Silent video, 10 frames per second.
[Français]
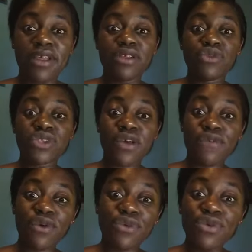Nous
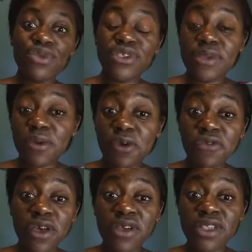avons eu une deuxième
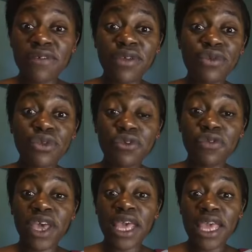conférence avec notre
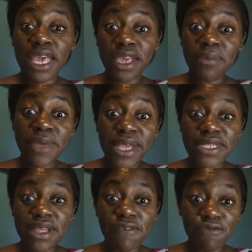frère Eric Bex
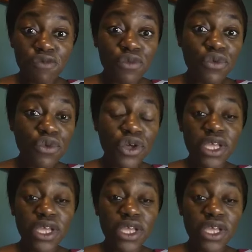à Voumou,